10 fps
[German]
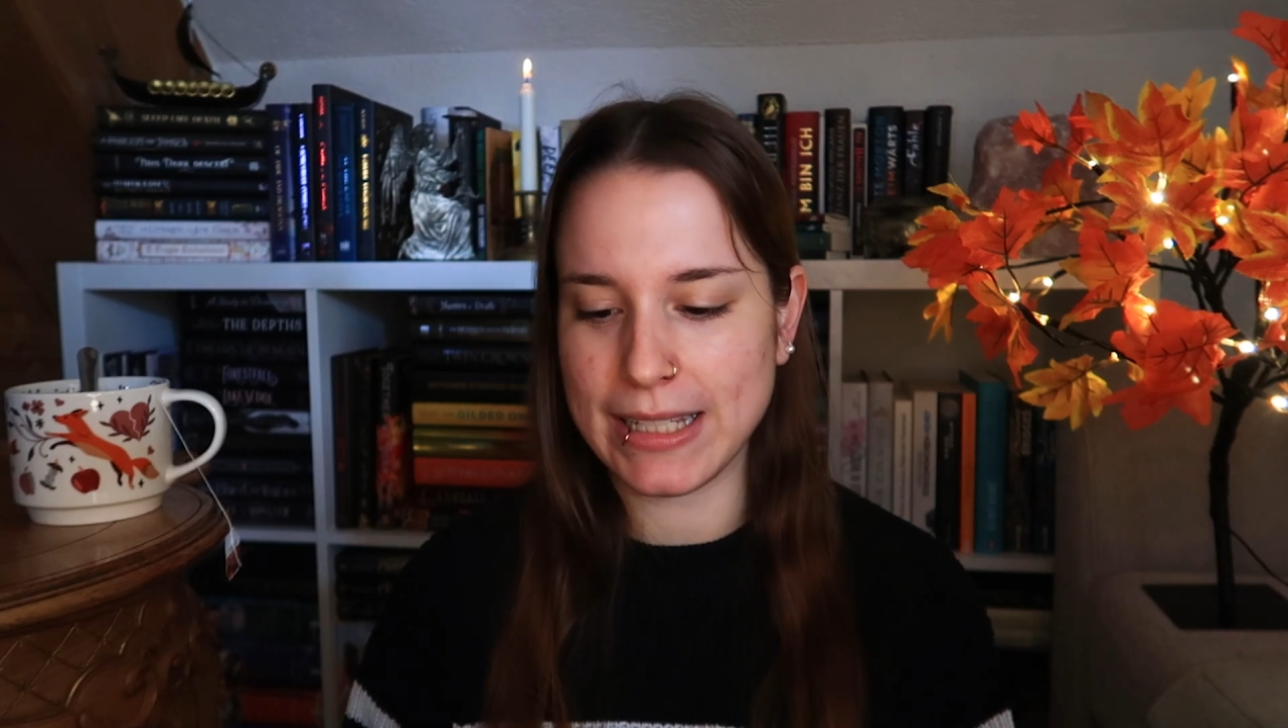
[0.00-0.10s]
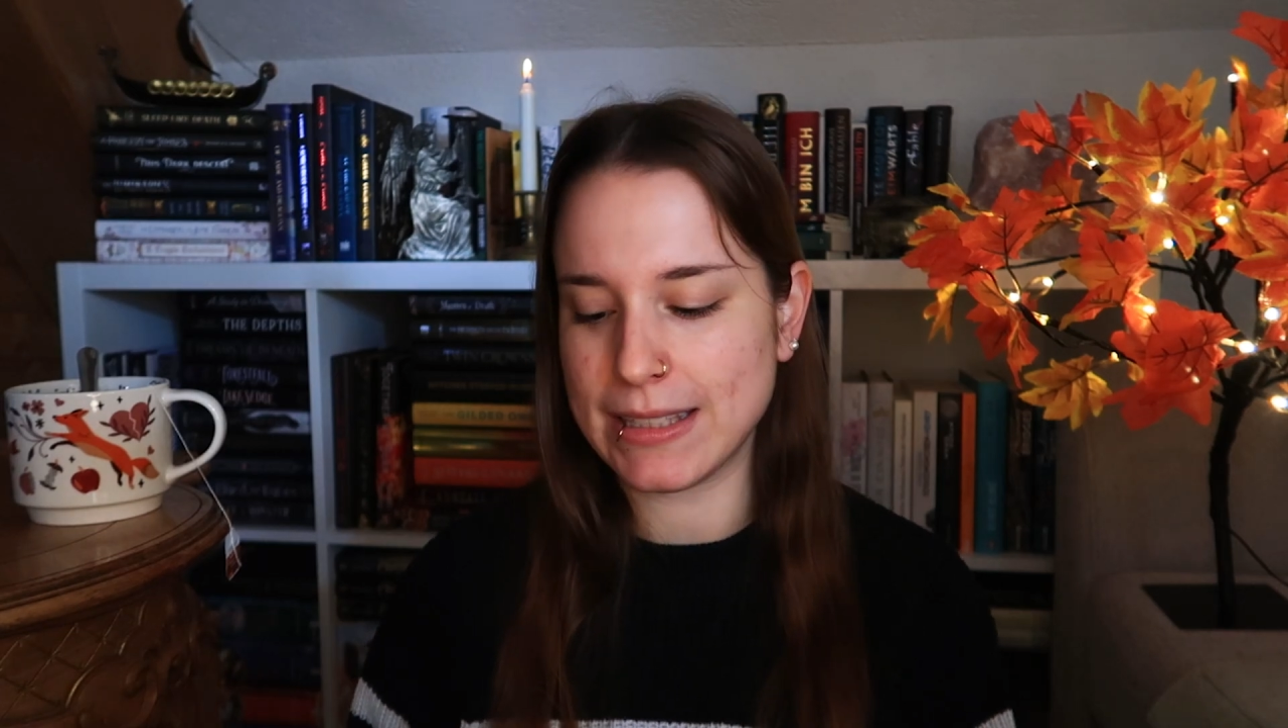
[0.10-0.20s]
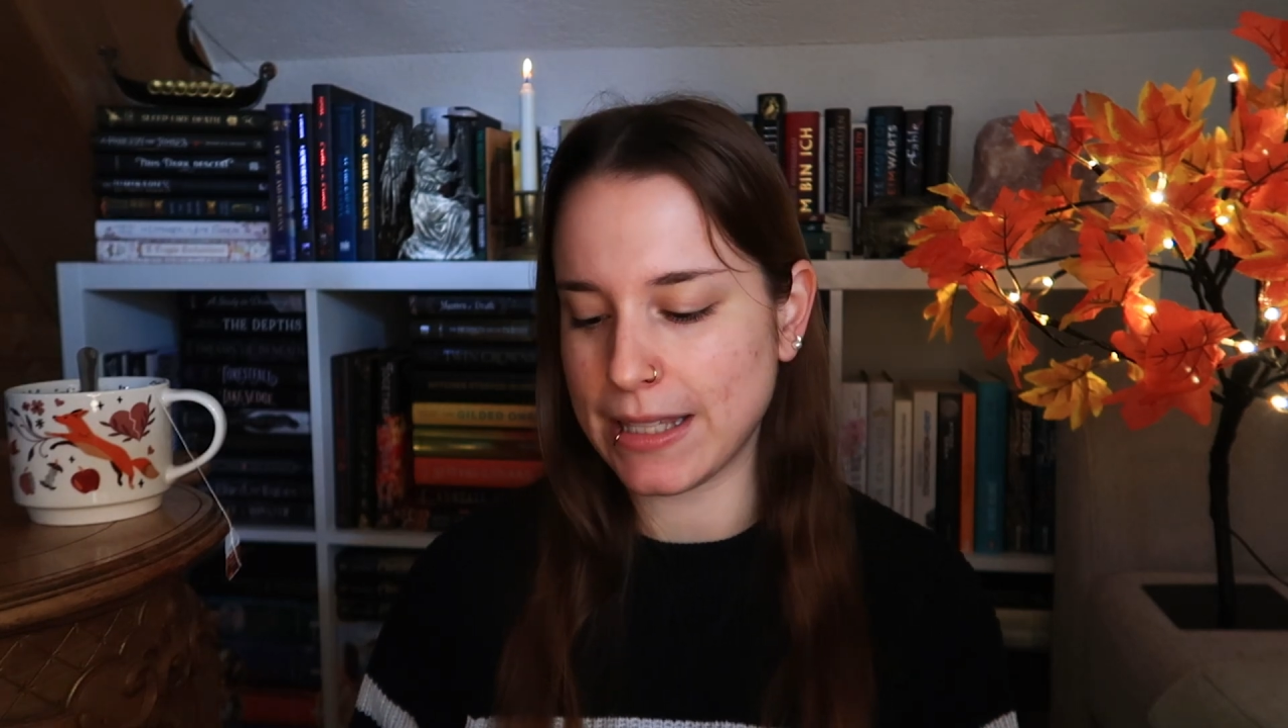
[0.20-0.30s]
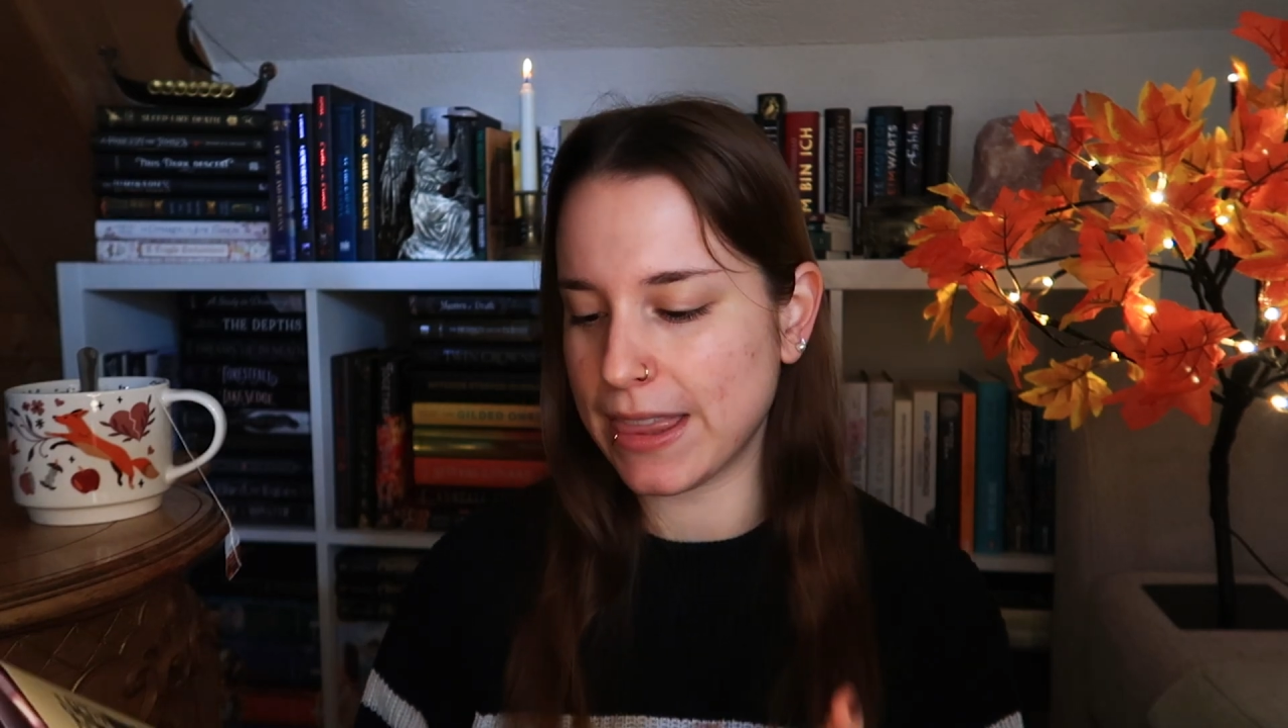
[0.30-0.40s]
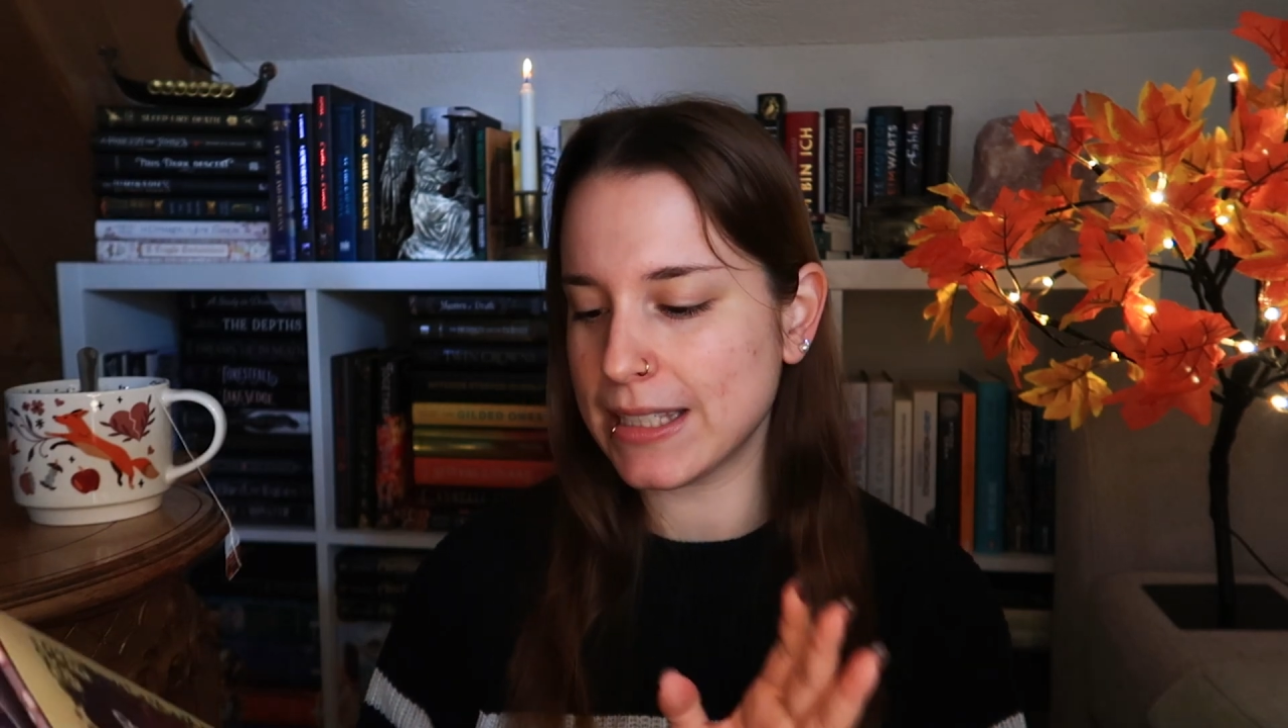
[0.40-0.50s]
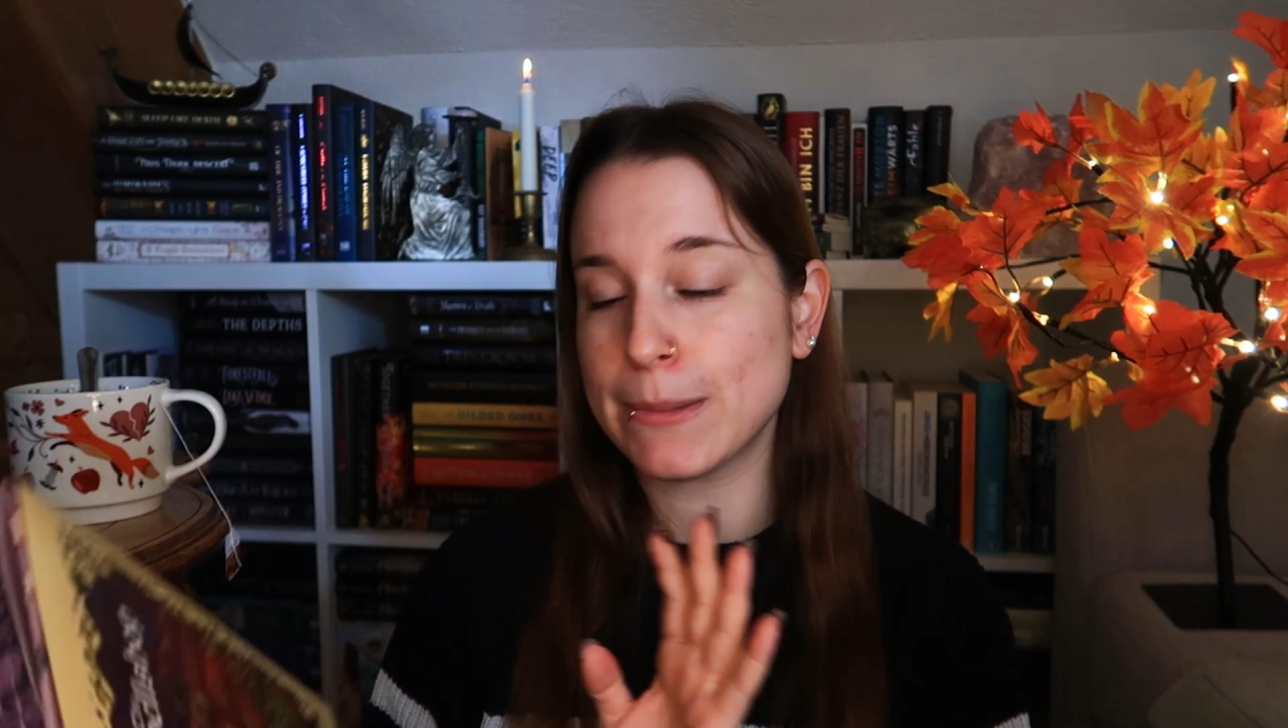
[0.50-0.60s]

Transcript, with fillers: ist The